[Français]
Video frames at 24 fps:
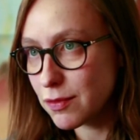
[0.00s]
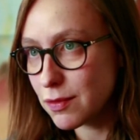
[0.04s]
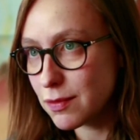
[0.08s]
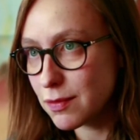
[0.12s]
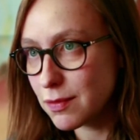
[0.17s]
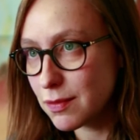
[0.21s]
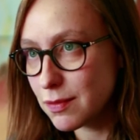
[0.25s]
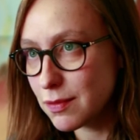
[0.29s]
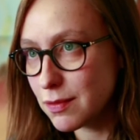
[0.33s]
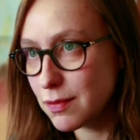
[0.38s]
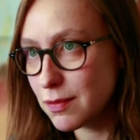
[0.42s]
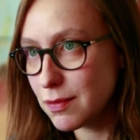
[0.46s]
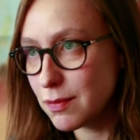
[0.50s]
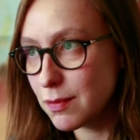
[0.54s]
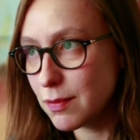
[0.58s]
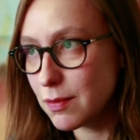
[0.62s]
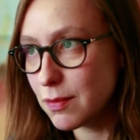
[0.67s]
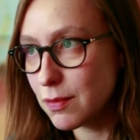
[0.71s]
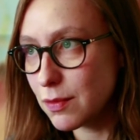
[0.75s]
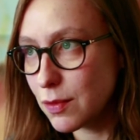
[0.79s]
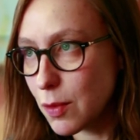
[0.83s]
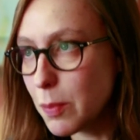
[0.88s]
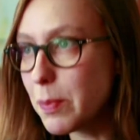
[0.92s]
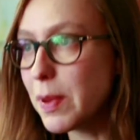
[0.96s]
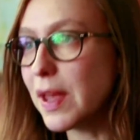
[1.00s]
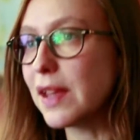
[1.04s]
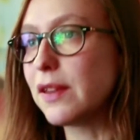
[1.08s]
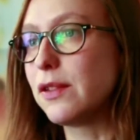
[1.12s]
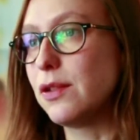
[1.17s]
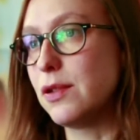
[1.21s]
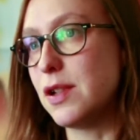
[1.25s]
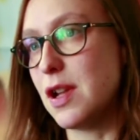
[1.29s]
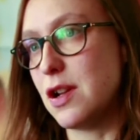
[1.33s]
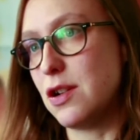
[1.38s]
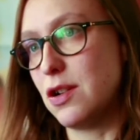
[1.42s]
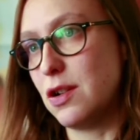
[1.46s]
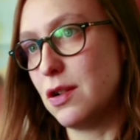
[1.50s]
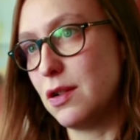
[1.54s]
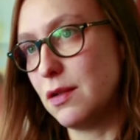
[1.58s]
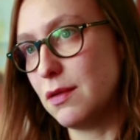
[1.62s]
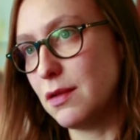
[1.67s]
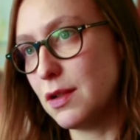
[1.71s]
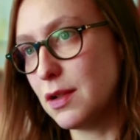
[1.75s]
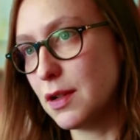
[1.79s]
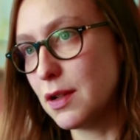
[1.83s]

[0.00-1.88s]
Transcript: euh, de personnages,